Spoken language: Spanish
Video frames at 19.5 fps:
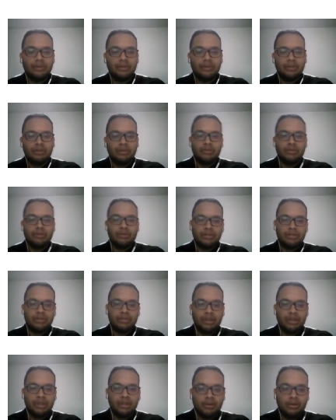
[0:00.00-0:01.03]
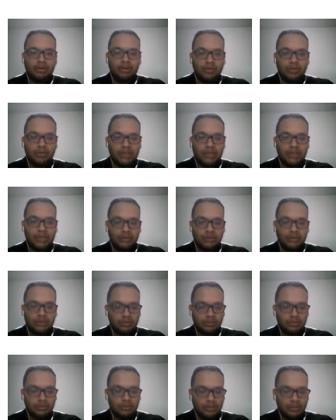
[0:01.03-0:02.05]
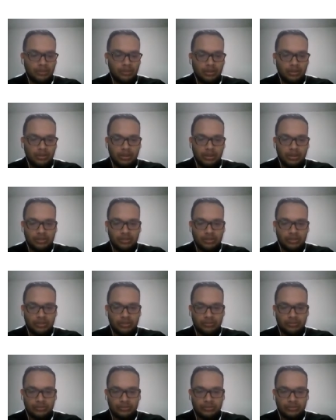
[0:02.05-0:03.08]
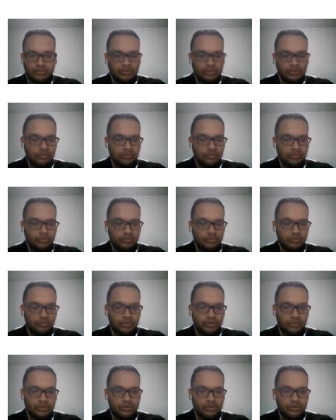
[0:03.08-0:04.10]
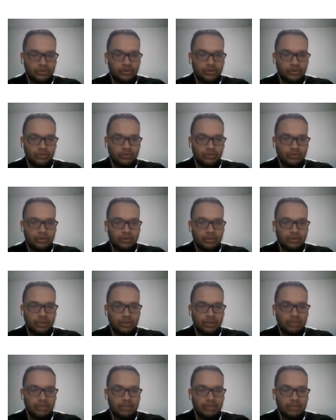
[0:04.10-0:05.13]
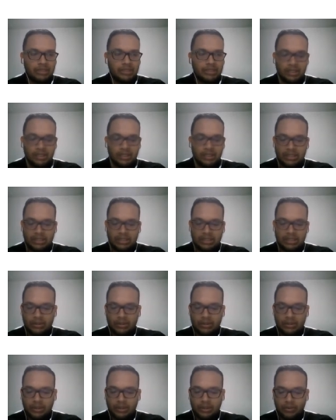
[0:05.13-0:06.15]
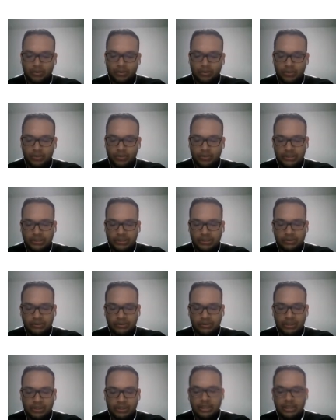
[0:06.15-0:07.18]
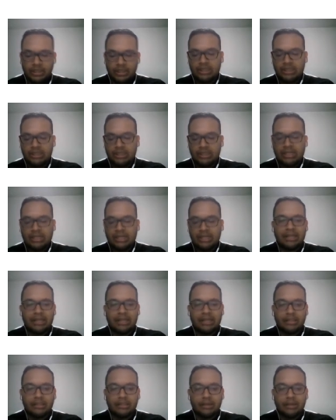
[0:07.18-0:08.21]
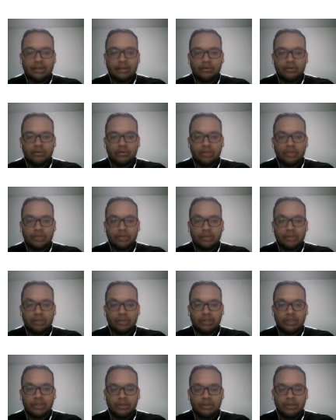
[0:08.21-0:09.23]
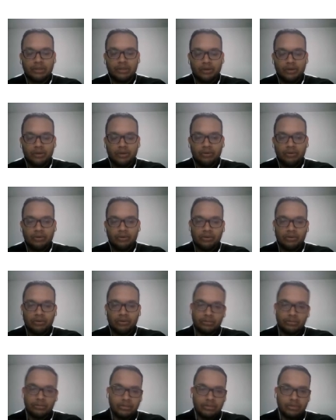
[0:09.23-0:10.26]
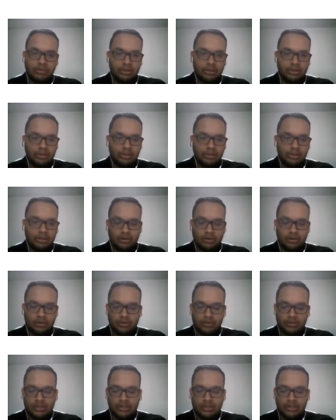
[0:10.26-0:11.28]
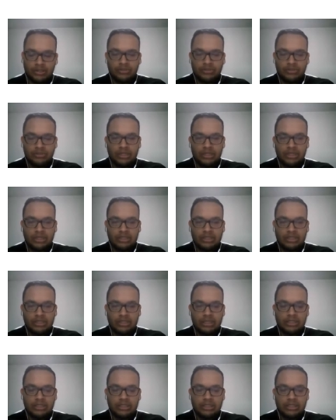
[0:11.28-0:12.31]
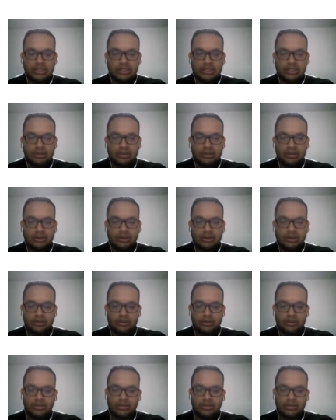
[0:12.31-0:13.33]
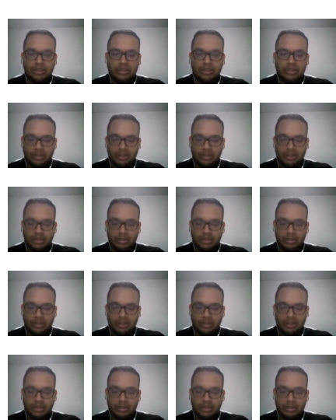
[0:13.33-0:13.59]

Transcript: Bueno, es el EOQ e básico, que es un pronóstico la demanda. que es el, EOQ básico? Es la cantidad económica a pedir. O como está en sus siglas en inglés, es el Economic